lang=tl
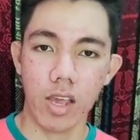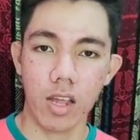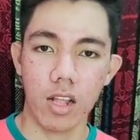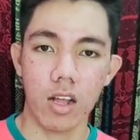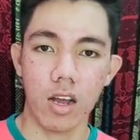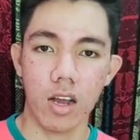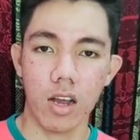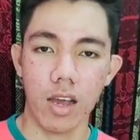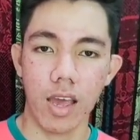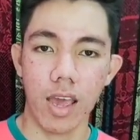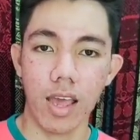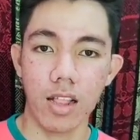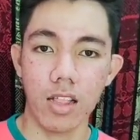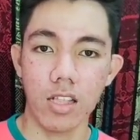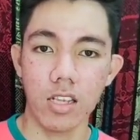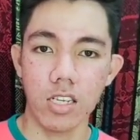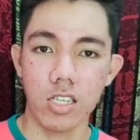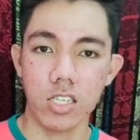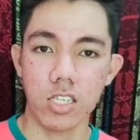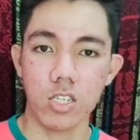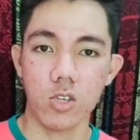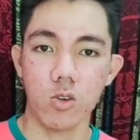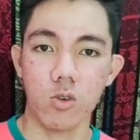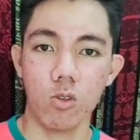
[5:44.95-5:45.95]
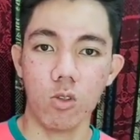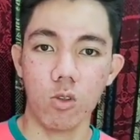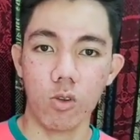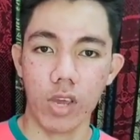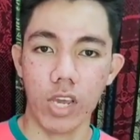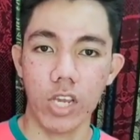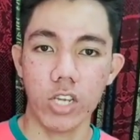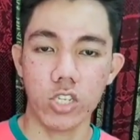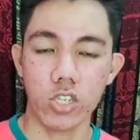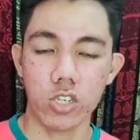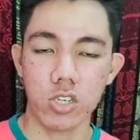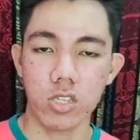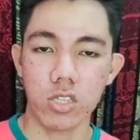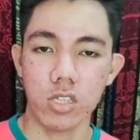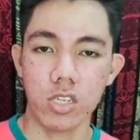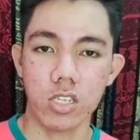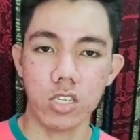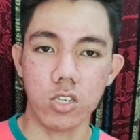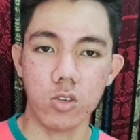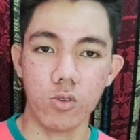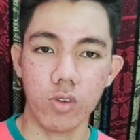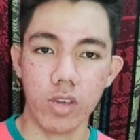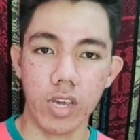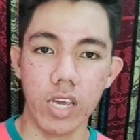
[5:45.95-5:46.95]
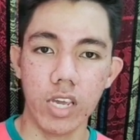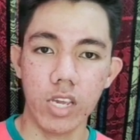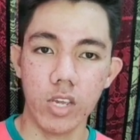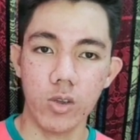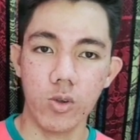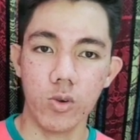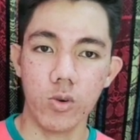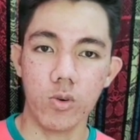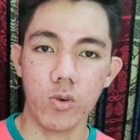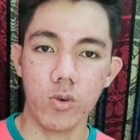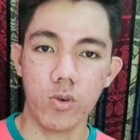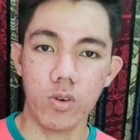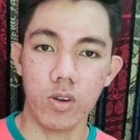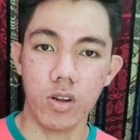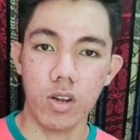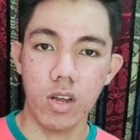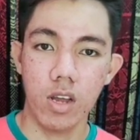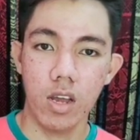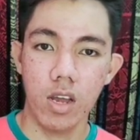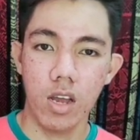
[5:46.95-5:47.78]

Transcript: uh, L is yung location, this yung K yung